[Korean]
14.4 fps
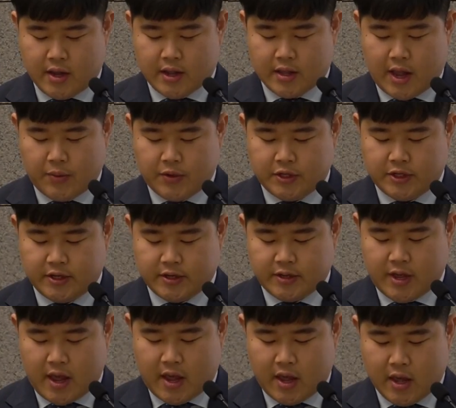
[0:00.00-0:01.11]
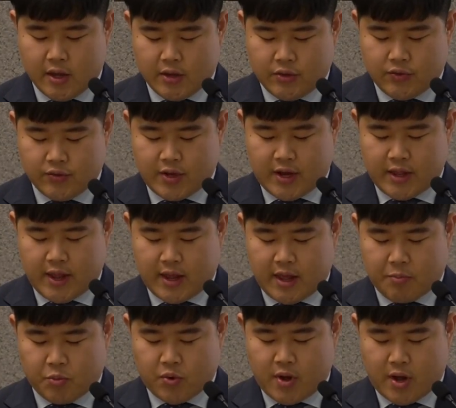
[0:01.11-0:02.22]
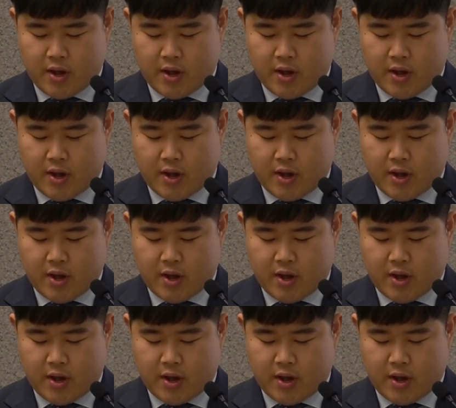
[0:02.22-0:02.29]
다윗이 이르되 유다 네겝과